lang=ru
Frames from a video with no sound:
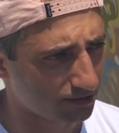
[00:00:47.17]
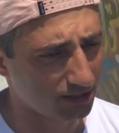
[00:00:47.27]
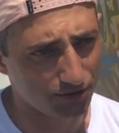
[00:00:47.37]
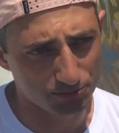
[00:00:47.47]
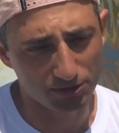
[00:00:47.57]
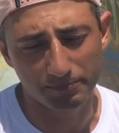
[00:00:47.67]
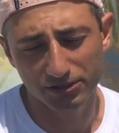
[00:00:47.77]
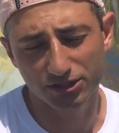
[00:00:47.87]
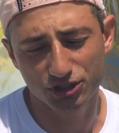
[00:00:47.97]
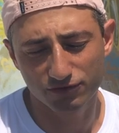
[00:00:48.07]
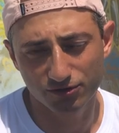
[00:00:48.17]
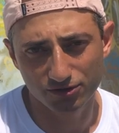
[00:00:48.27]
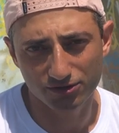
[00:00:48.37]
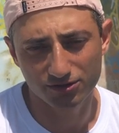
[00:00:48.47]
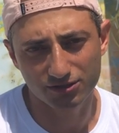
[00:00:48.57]
катаюсь, меня
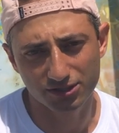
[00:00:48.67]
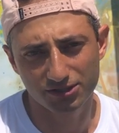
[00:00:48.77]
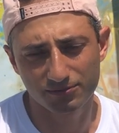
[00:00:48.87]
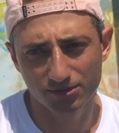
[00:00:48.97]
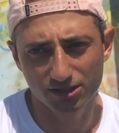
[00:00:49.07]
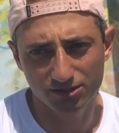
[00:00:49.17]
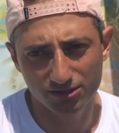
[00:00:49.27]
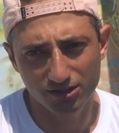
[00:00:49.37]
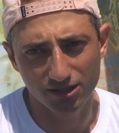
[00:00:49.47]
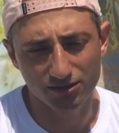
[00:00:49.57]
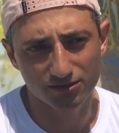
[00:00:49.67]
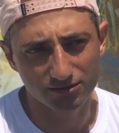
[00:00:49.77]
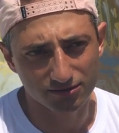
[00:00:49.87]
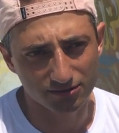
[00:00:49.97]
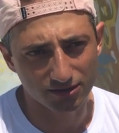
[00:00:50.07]
поддерживают э, такие бренды, как
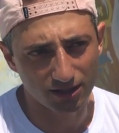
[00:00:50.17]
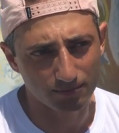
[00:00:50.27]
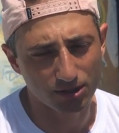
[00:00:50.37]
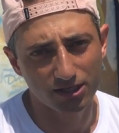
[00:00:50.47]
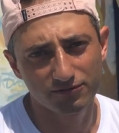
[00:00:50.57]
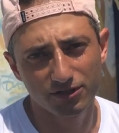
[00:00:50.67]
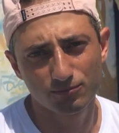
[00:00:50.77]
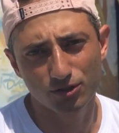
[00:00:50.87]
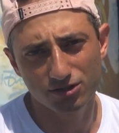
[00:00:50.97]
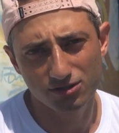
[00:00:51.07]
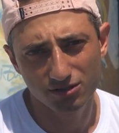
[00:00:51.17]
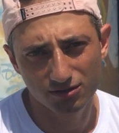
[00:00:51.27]
э, O'Brien Wakeboards,